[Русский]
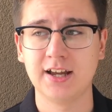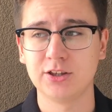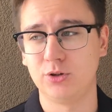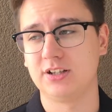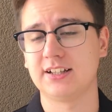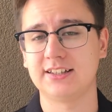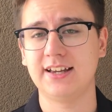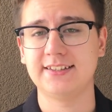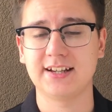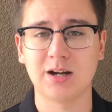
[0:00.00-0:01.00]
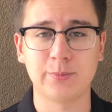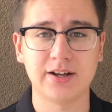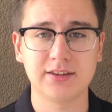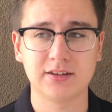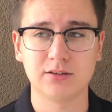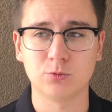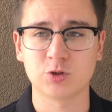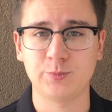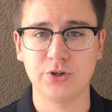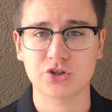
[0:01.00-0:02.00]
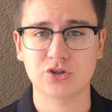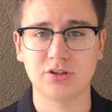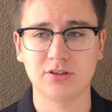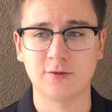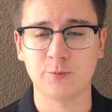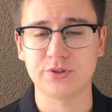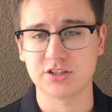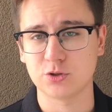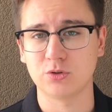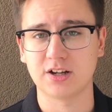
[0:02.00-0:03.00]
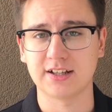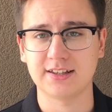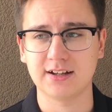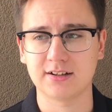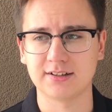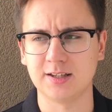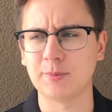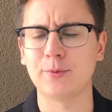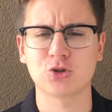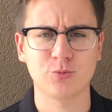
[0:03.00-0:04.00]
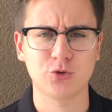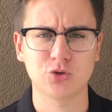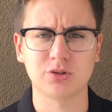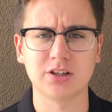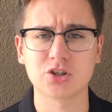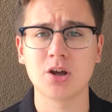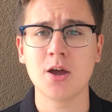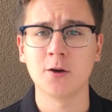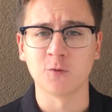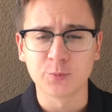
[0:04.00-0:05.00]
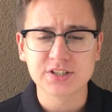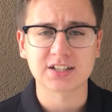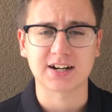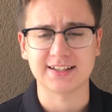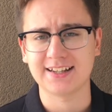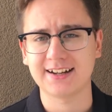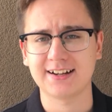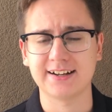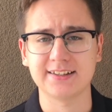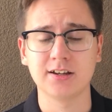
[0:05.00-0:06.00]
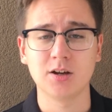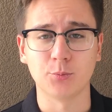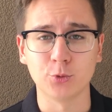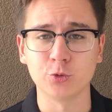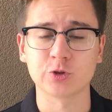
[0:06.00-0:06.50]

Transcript: только тогда эти команды успешны в позиционных атаках, да и по большому счету даже в быстрых атаках они более